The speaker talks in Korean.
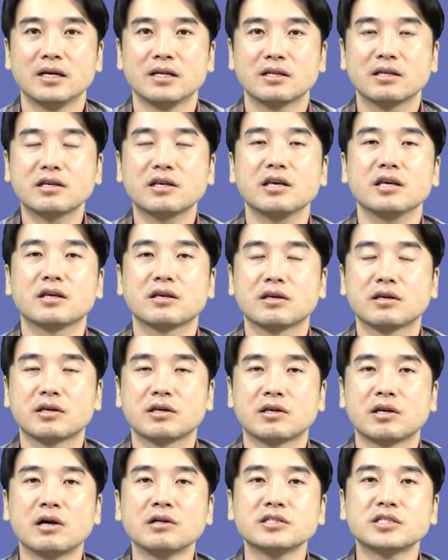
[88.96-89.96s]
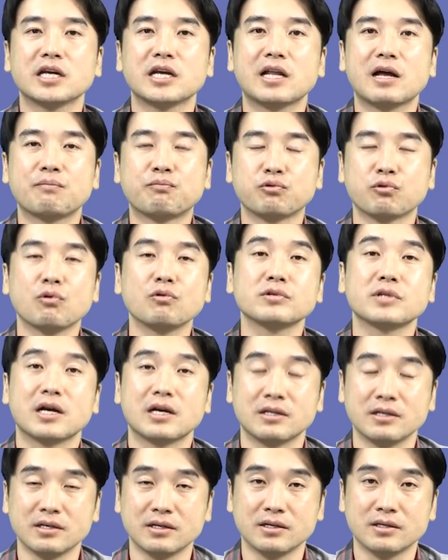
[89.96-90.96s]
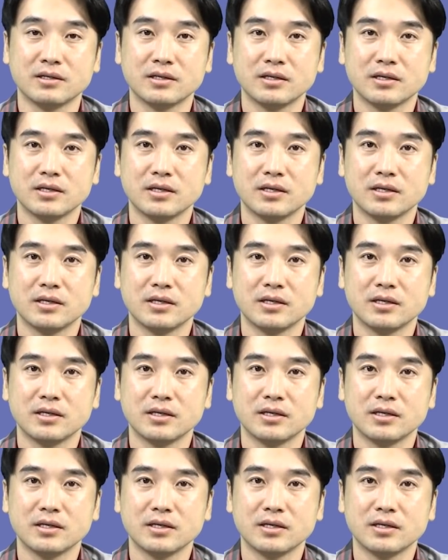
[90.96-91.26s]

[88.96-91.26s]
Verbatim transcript: 특히 경제나 부동산은